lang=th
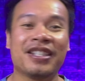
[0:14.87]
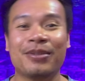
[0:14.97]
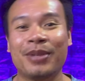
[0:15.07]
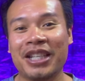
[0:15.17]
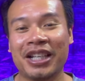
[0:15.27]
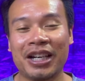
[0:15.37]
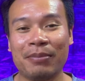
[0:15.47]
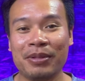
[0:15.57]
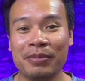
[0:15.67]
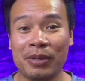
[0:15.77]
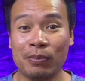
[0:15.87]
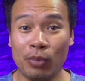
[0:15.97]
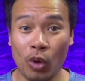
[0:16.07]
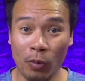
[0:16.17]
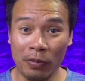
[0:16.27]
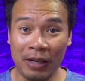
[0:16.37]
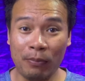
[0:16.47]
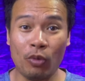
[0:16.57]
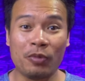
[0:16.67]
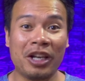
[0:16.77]
สวัสดีครับเพื่อนๆพบกับ
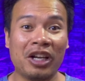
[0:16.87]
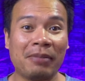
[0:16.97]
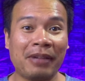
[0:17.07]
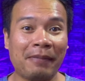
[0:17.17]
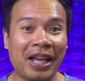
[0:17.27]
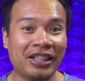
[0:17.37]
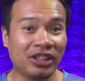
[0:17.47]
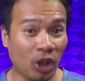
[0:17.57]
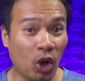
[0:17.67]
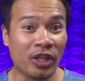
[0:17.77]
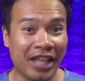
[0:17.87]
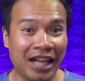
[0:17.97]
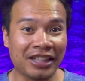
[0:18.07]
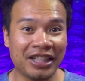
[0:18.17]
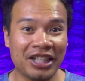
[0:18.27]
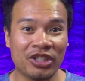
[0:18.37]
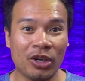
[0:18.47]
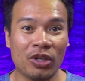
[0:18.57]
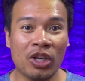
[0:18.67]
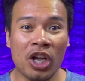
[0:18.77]
ผมอีกแล้วครับกับนายต่อยักษ์ในช่
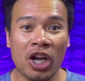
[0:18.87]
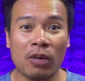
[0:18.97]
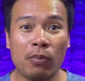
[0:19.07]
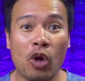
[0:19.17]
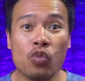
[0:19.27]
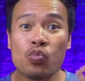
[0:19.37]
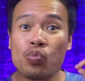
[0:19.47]
อง About